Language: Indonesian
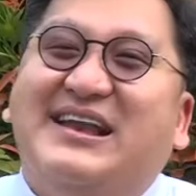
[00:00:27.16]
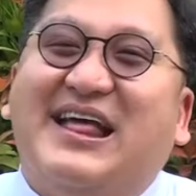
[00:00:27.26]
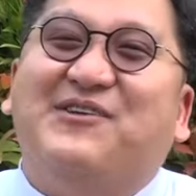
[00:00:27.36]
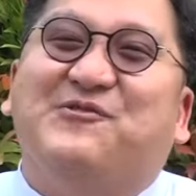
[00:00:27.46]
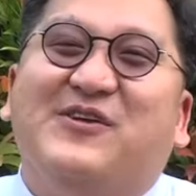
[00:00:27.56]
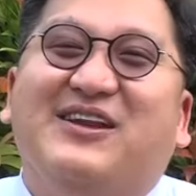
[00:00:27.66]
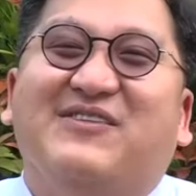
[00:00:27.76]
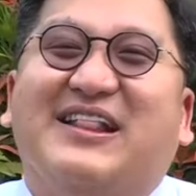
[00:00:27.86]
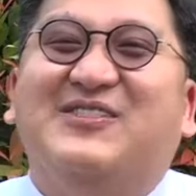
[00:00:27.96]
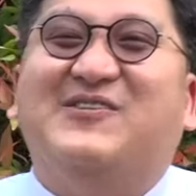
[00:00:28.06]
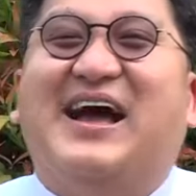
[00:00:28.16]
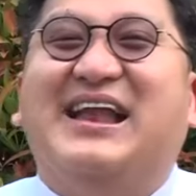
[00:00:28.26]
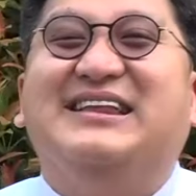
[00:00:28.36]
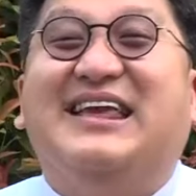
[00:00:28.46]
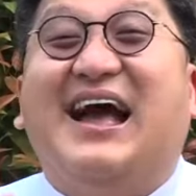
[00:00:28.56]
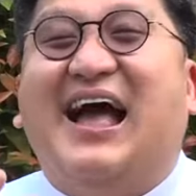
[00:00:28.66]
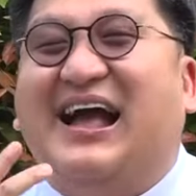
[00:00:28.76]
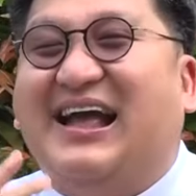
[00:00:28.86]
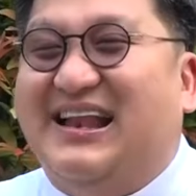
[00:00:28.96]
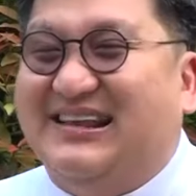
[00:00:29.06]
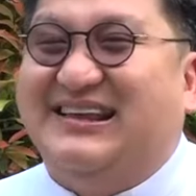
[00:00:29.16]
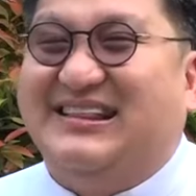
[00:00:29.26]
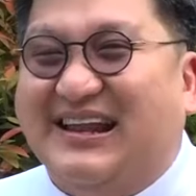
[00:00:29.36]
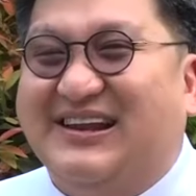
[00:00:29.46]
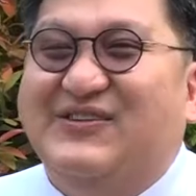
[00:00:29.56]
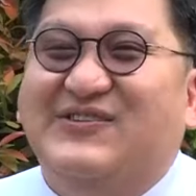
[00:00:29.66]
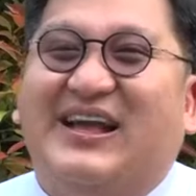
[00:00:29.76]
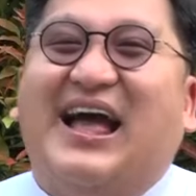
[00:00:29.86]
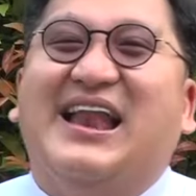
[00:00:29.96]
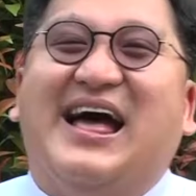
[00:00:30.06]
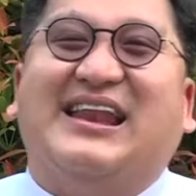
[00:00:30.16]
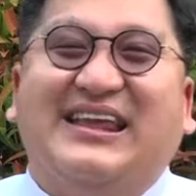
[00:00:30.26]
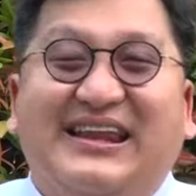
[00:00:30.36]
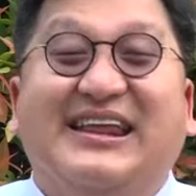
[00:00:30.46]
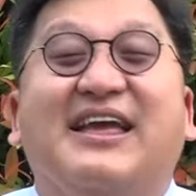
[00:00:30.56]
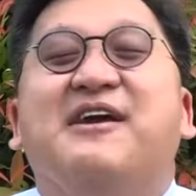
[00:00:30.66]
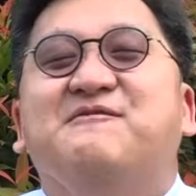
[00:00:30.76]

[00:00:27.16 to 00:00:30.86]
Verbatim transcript: Dari firman Tuhan yang akan kita renungkan hari ini